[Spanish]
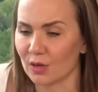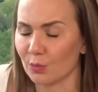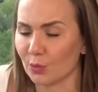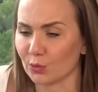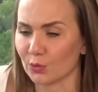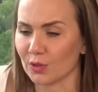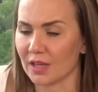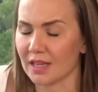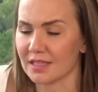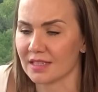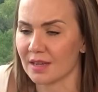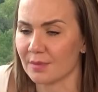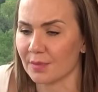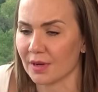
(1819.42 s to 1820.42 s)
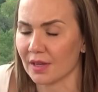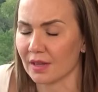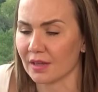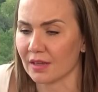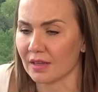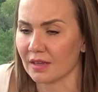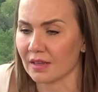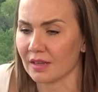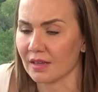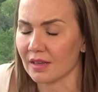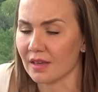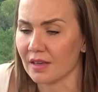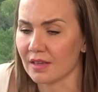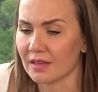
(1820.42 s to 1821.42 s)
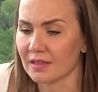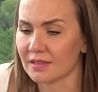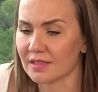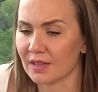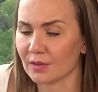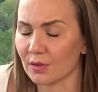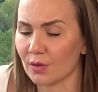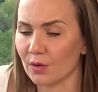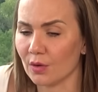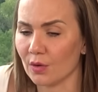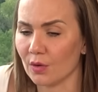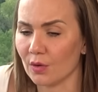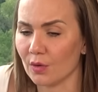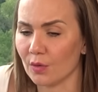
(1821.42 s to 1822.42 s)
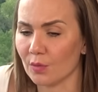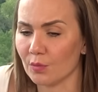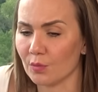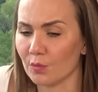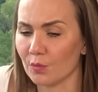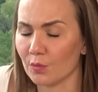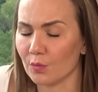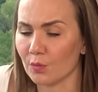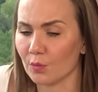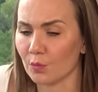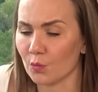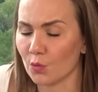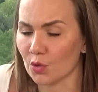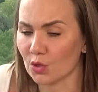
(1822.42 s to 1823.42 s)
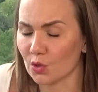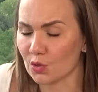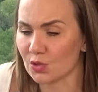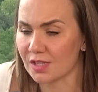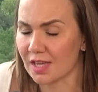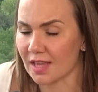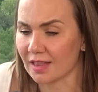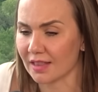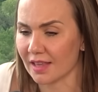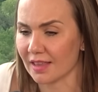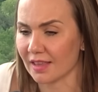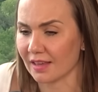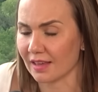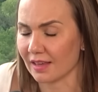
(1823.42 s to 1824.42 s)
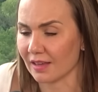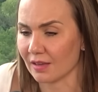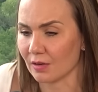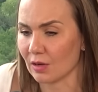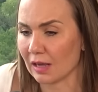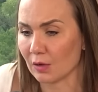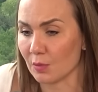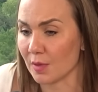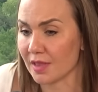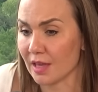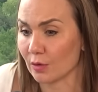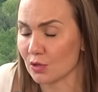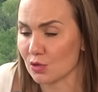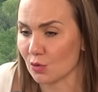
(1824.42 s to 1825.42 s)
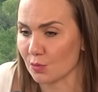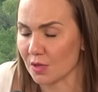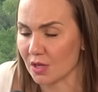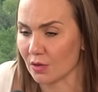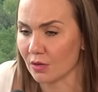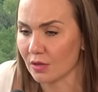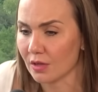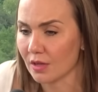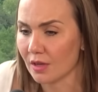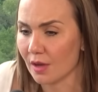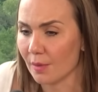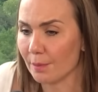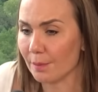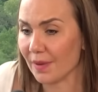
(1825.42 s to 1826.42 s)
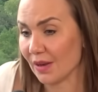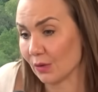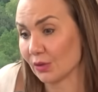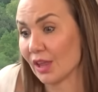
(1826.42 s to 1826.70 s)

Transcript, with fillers: la oportunidad siempre y siendo muy consciente de que la comedia no es lo mío, pero